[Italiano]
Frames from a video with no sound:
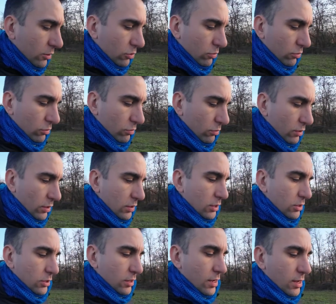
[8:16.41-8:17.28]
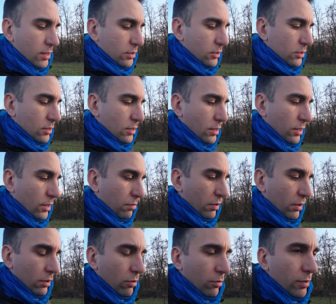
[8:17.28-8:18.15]
sono tutti a distanza
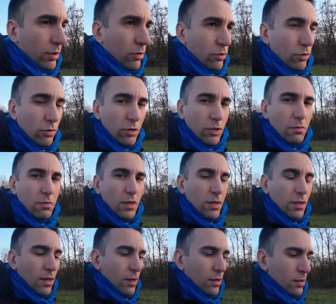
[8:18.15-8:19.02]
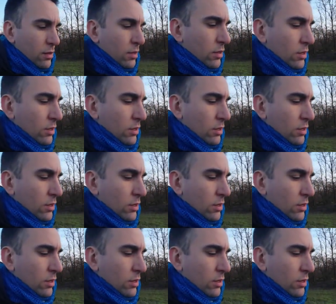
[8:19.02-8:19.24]
perlomeno gli ultimi tre